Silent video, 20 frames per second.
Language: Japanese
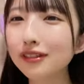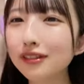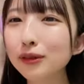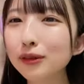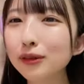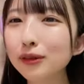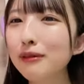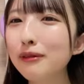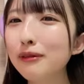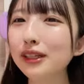
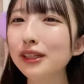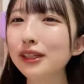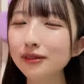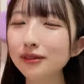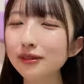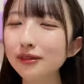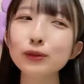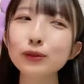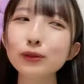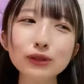チーム E
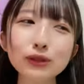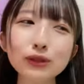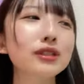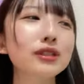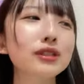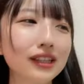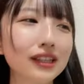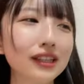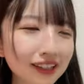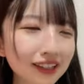
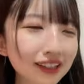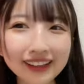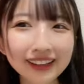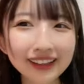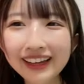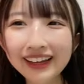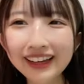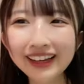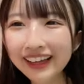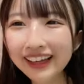のっていつも
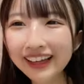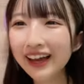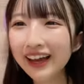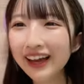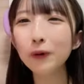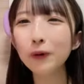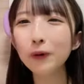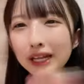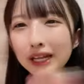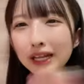言い慣れ
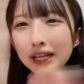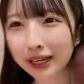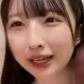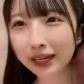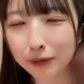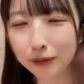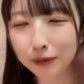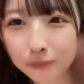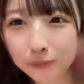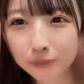てるはずなの
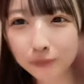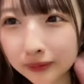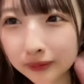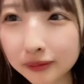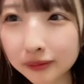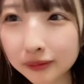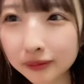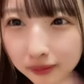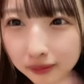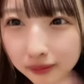に間違え
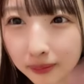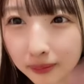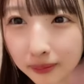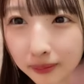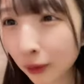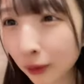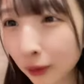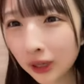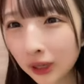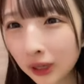て「
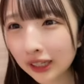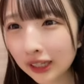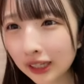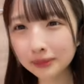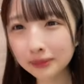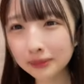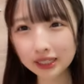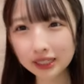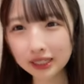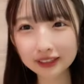チーム
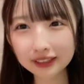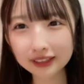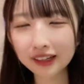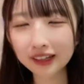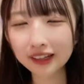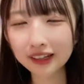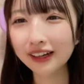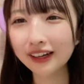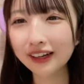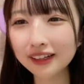S の
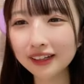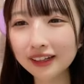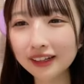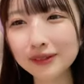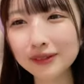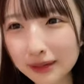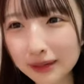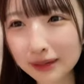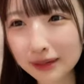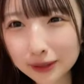スいコガの
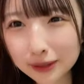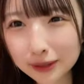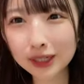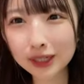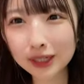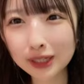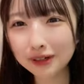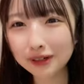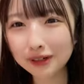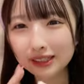です」って言っ
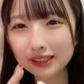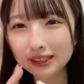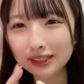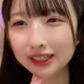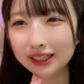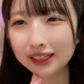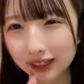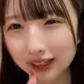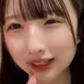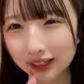ちゃって
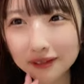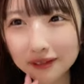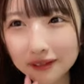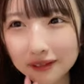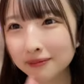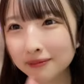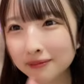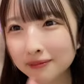もう